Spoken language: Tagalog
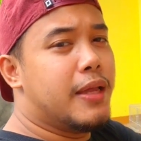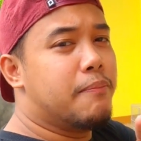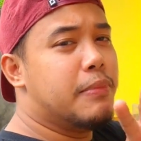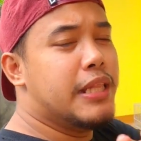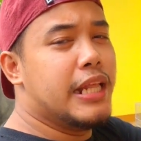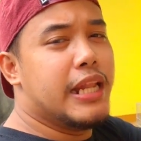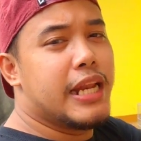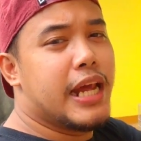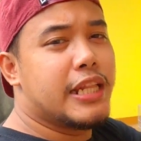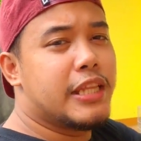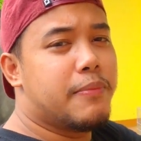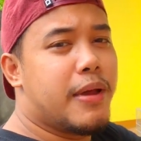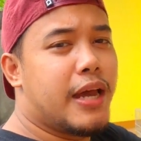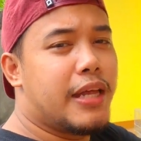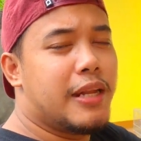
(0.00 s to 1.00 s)
binili
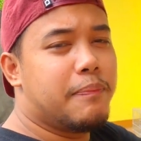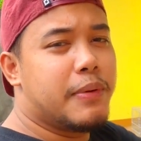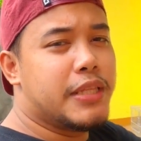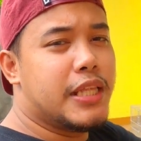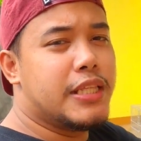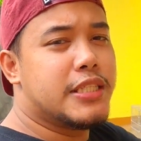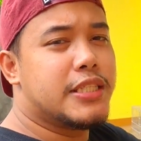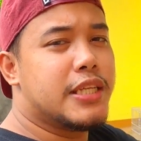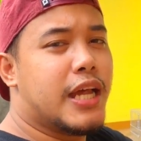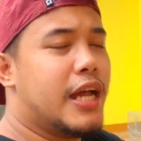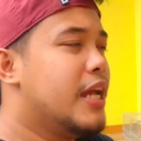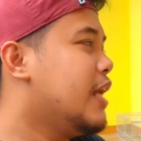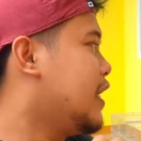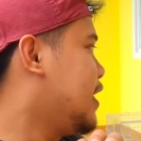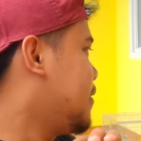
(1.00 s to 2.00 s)
natin mga kalapatis na